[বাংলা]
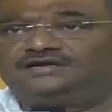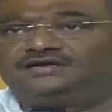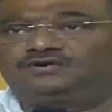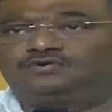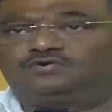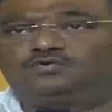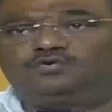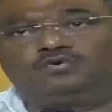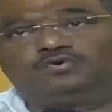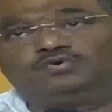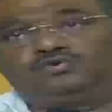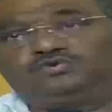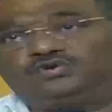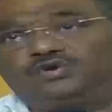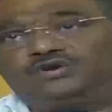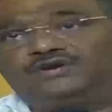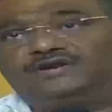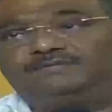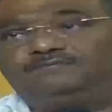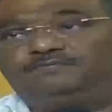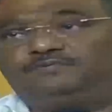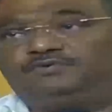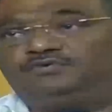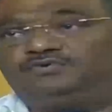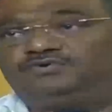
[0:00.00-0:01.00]
কোনো
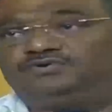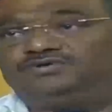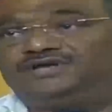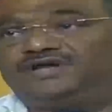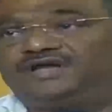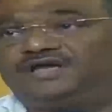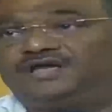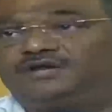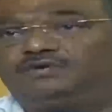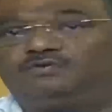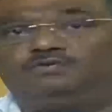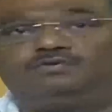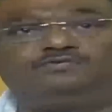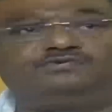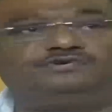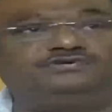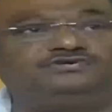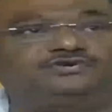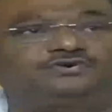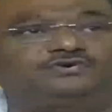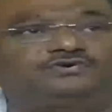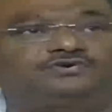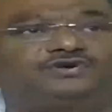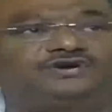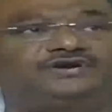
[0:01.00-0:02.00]
দলের পক্ষ থেকে কেউ
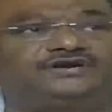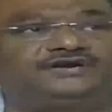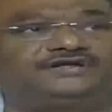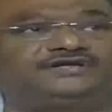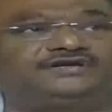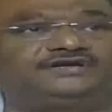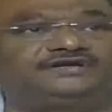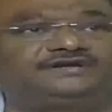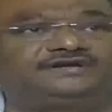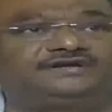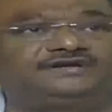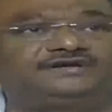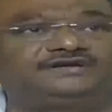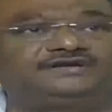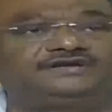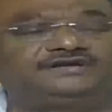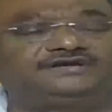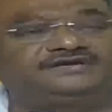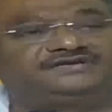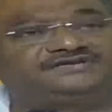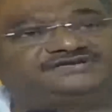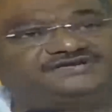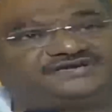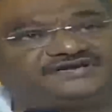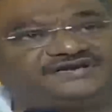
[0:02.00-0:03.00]
অভিযোগ করেনি
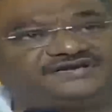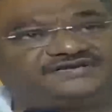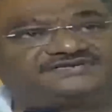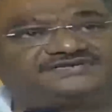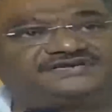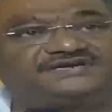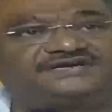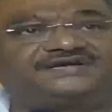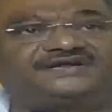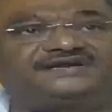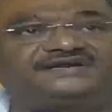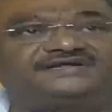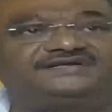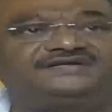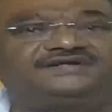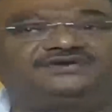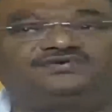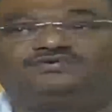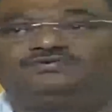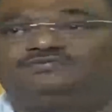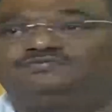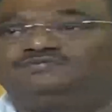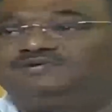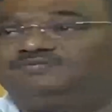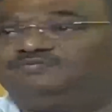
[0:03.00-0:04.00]
সেটাই সেখানে
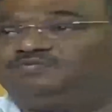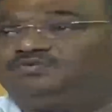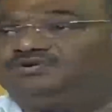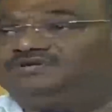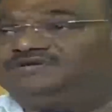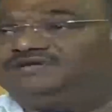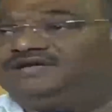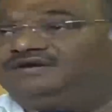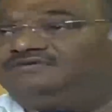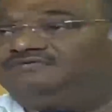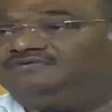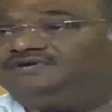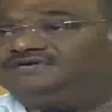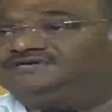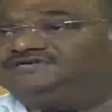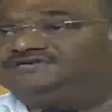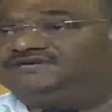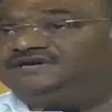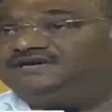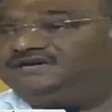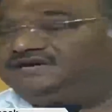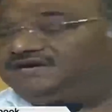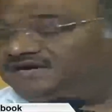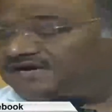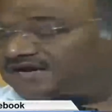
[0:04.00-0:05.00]
যেরকম রিপোল দেওয়া হয়েছে
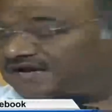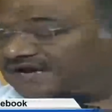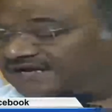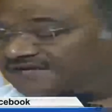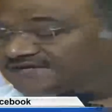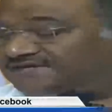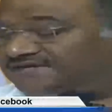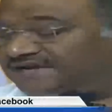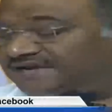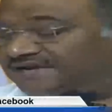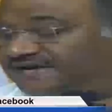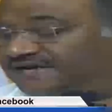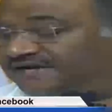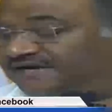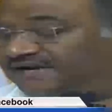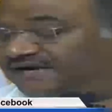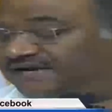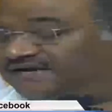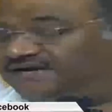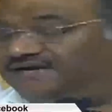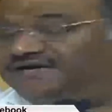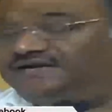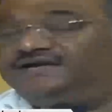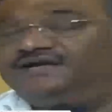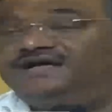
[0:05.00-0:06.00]
আজকে
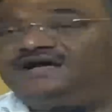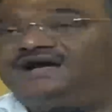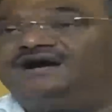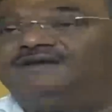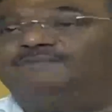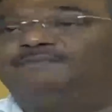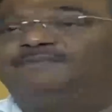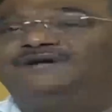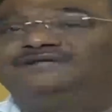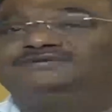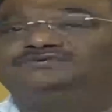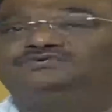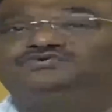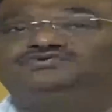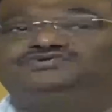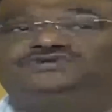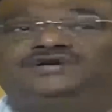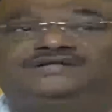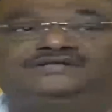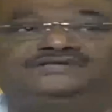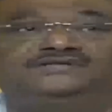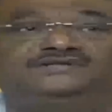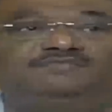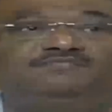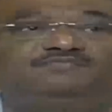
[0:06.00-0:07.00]
এখানে আপাত
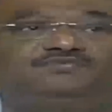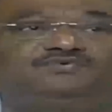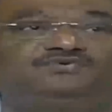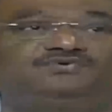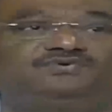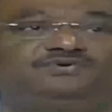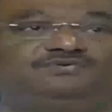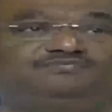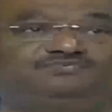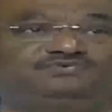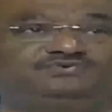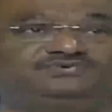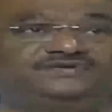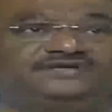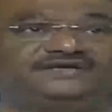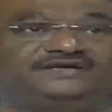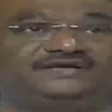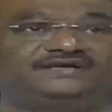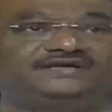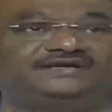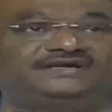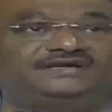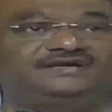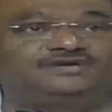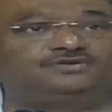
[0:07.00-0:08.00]
শান্তিপূর্ণ বুথে
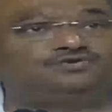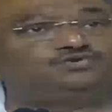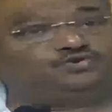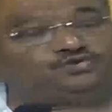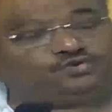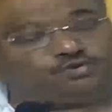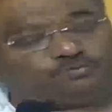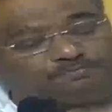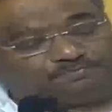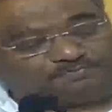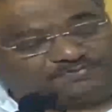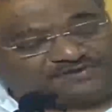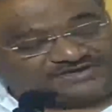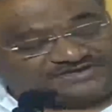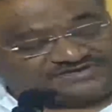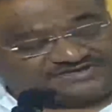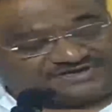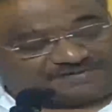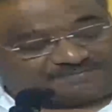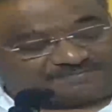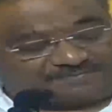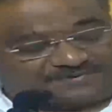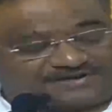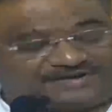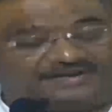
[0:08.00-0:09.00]
শুধু
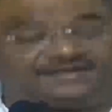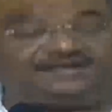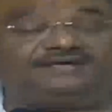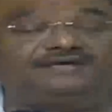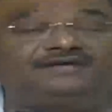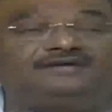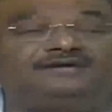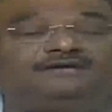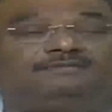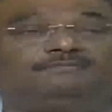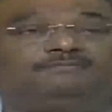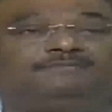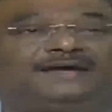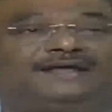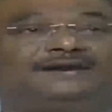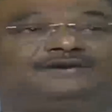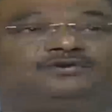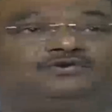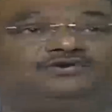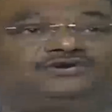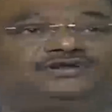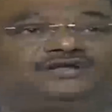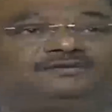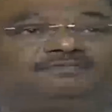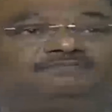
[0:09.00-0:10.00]
বিজেপিরই
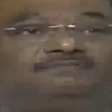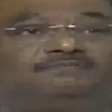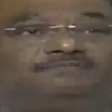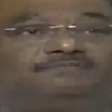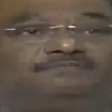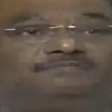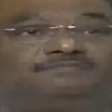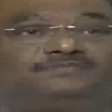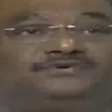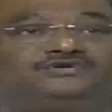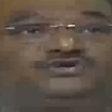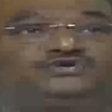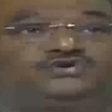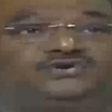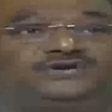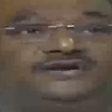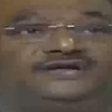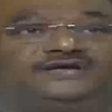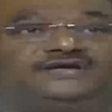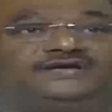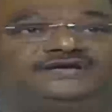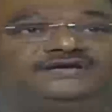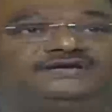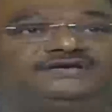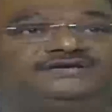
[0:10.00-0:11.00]
ব্যালটের
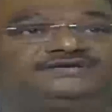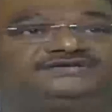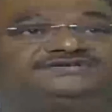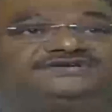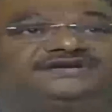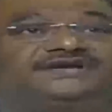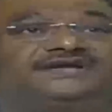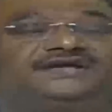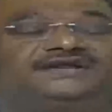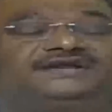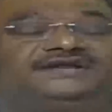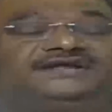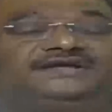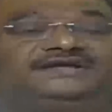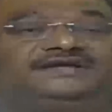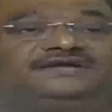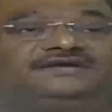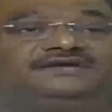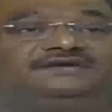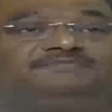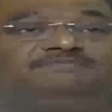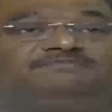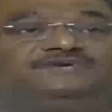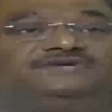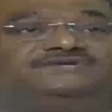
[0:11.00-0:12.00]
পিছনে সেখানে
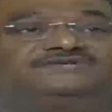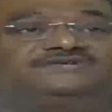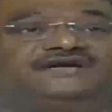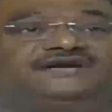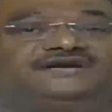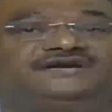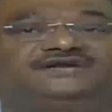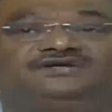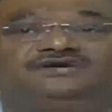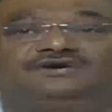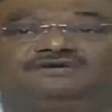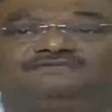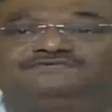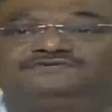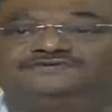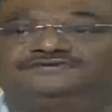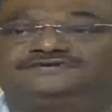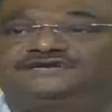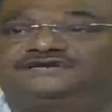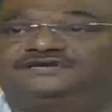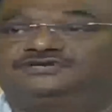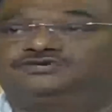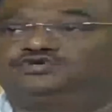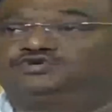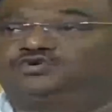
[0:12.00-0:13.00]
প্রিজাইডিং
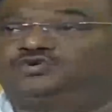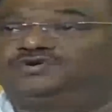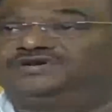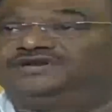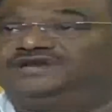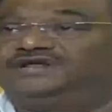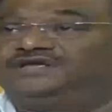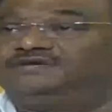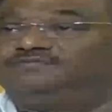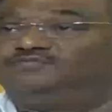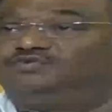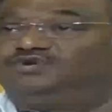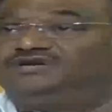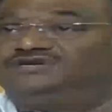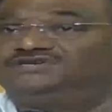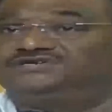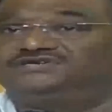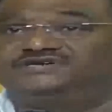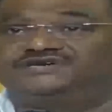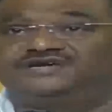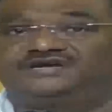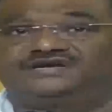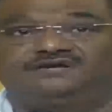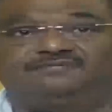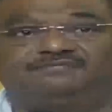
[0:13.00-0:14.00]
অফিসারের সই নেই বলে
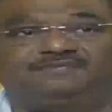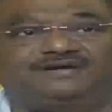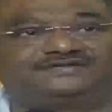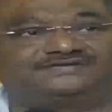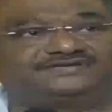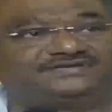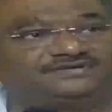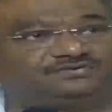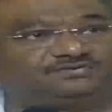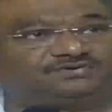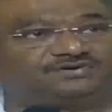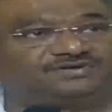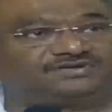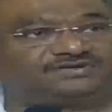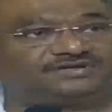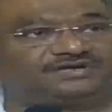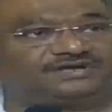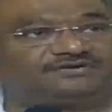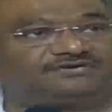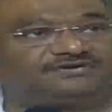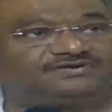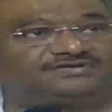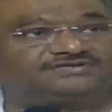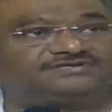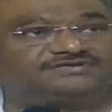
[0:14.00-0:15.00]
সেটাকে বাতিল করে
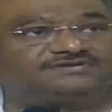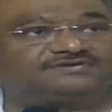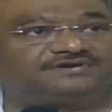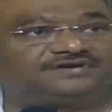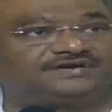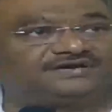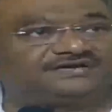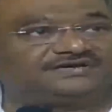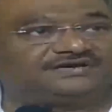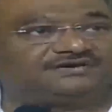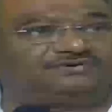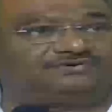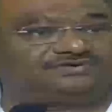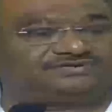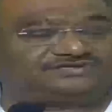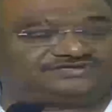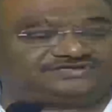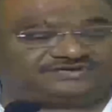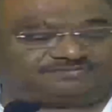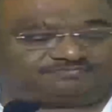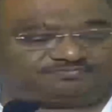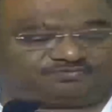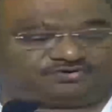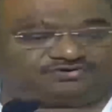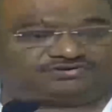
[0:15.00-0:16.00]
দেওয়া হয়েছে এটা
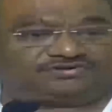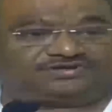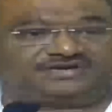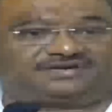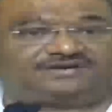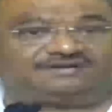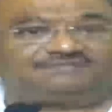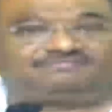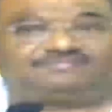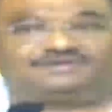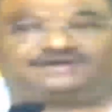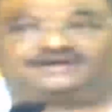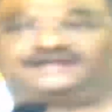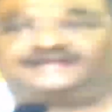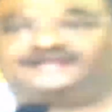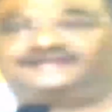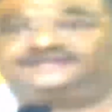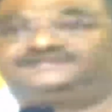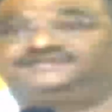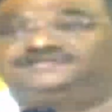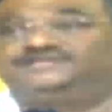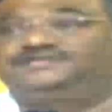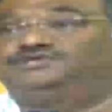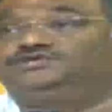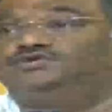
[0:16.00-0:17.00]
হচ্ছে পন্থা নাম্বার এক
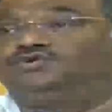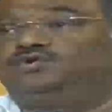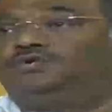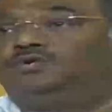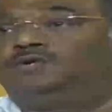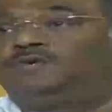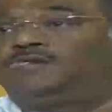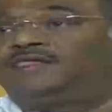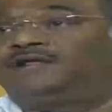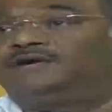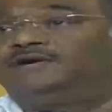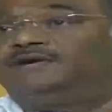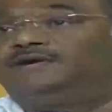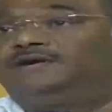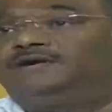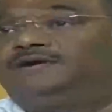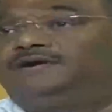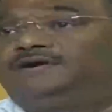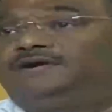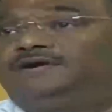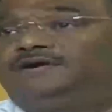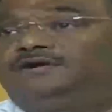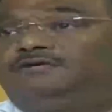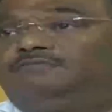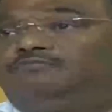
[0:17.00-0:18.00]
দ্বিতীয়
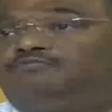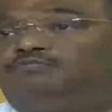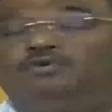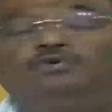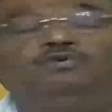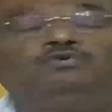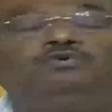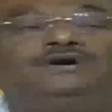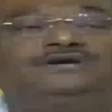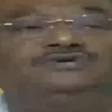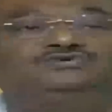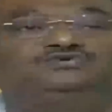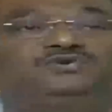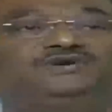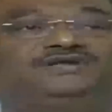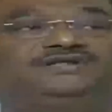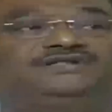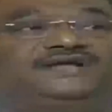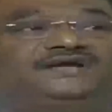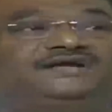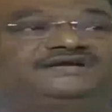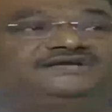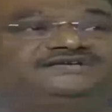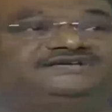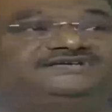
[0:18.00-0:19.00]
বহু আসনে
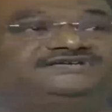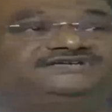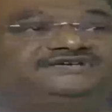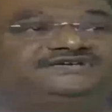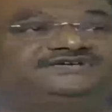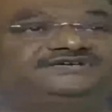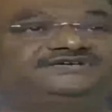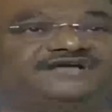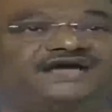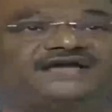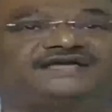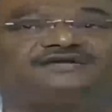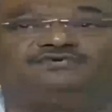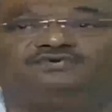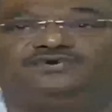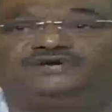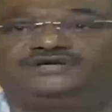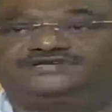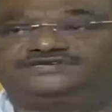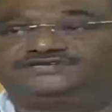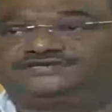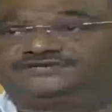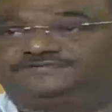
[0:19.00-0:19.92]
দেখা যাচ্ছে টাই হয়েছে